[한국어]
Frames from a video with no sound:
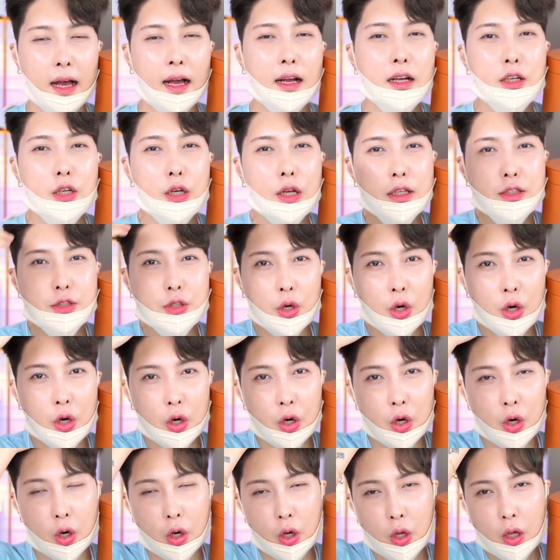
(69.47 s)
아
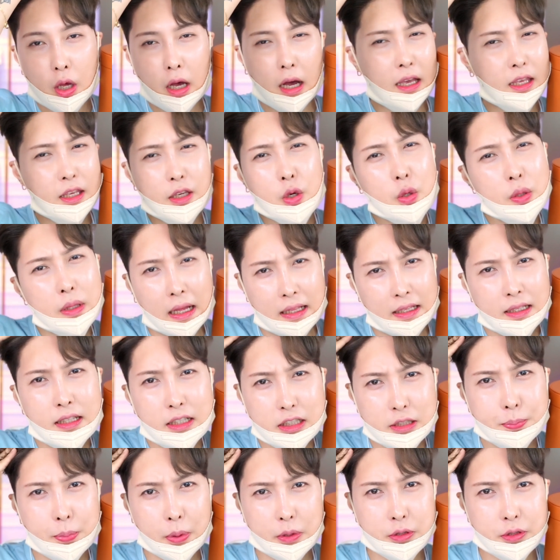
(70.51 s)
그래서 아 이건 아니다
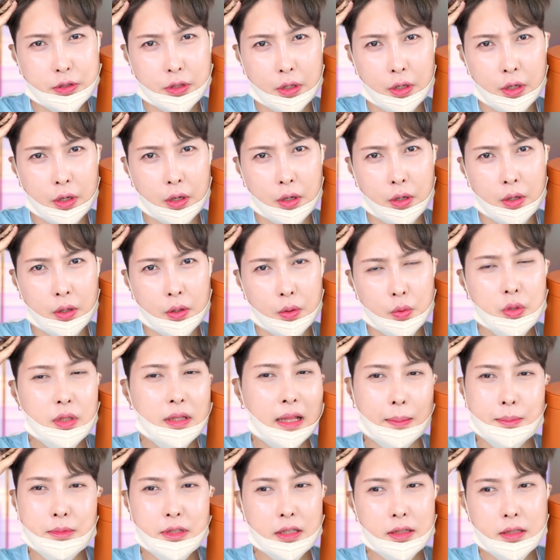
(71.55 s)
싶었어요 우리
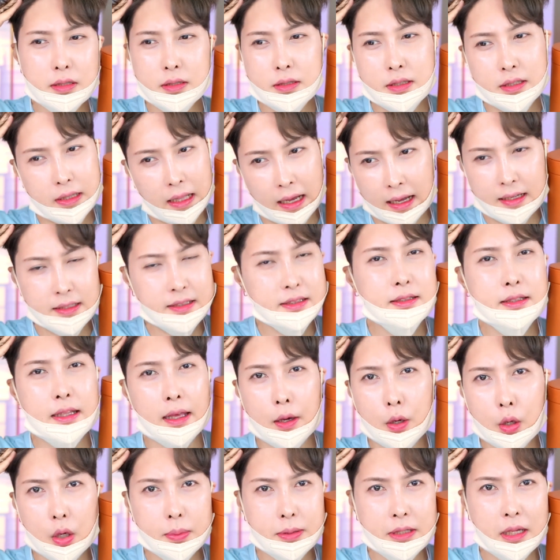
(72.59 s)
남자들은 이 다이슨
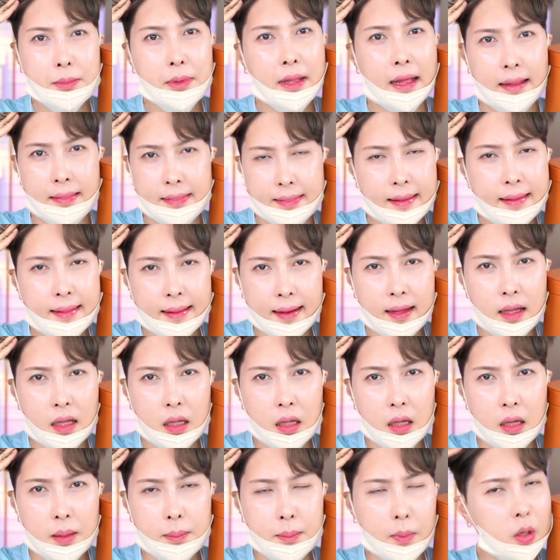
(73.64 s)
에어랩 사면 안 되나?
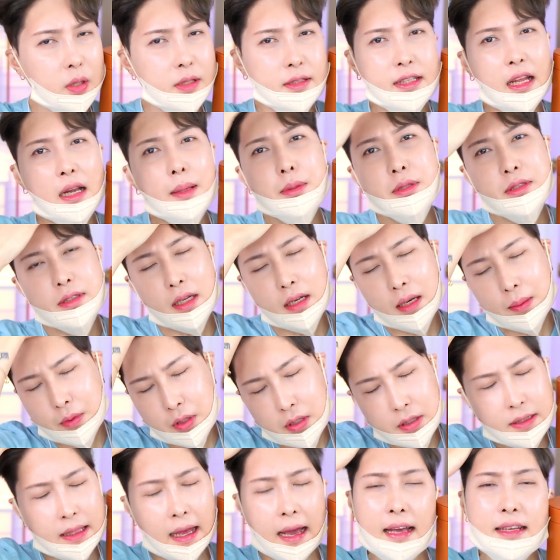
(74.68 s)
머리 짧은
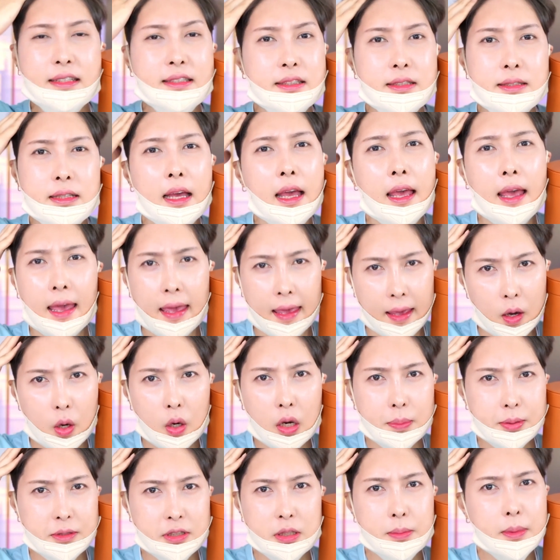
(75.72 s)
사람들은 다이슨
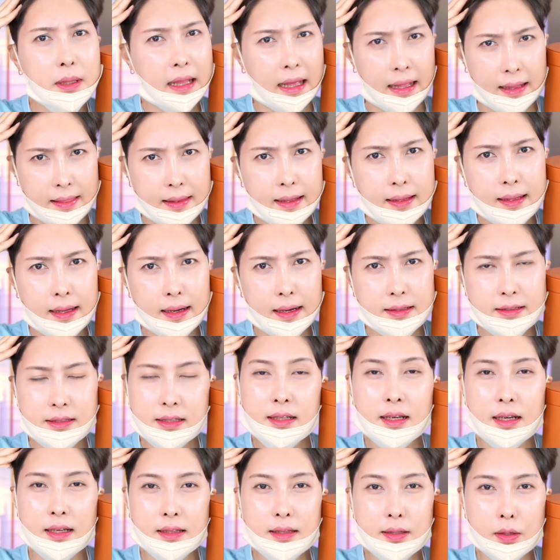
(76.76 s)
에어랩 쓰면 안 되나 라는
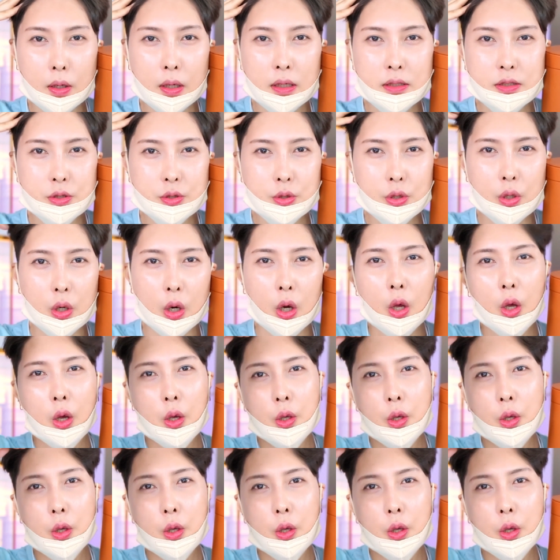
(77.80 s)
생각이 들어가지고